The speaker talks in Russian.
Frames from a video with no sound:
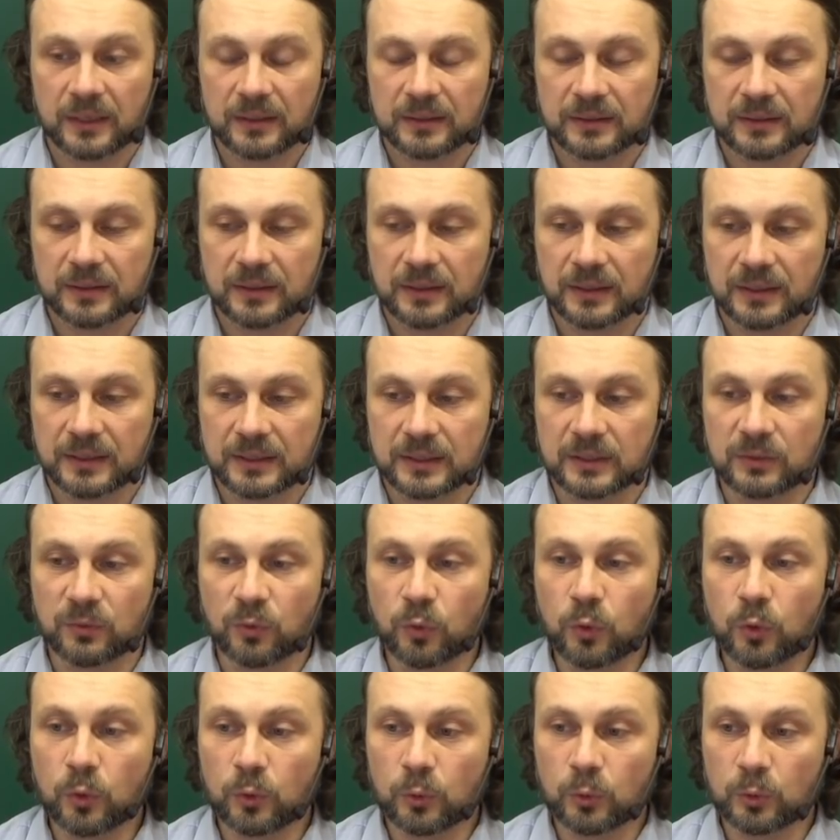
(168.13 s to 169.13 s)
а,
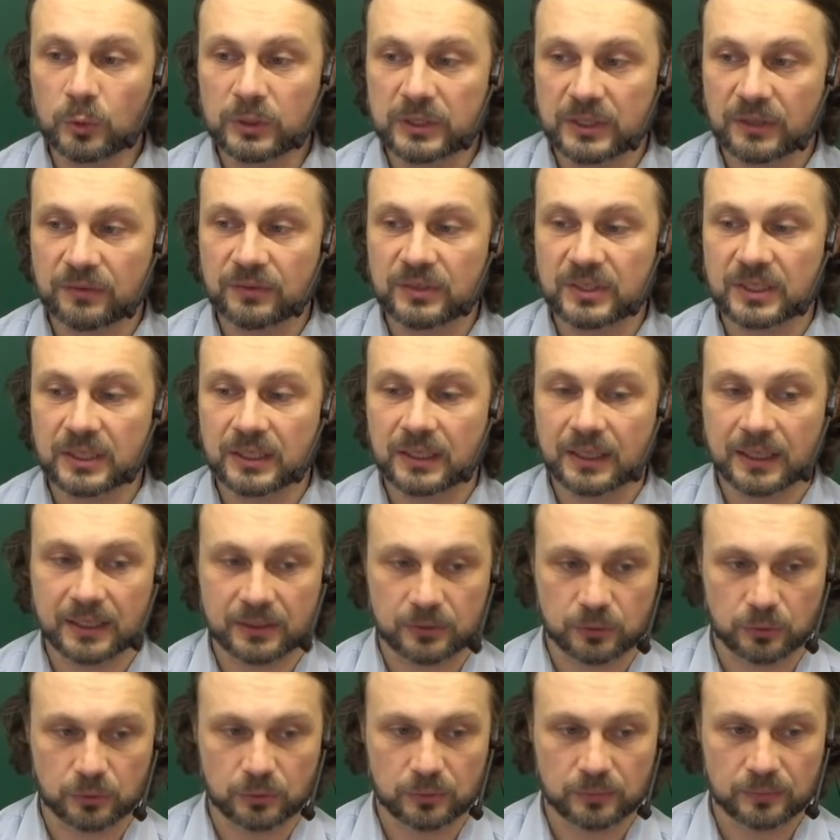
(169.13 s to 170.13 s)
двух курсов
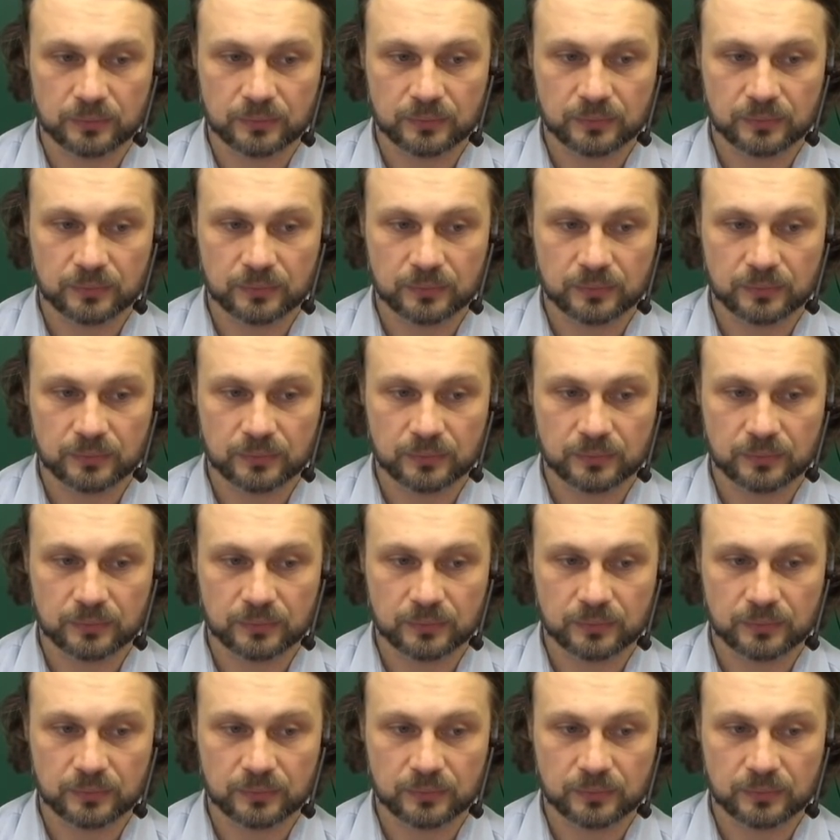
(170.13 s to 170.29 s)
сразу.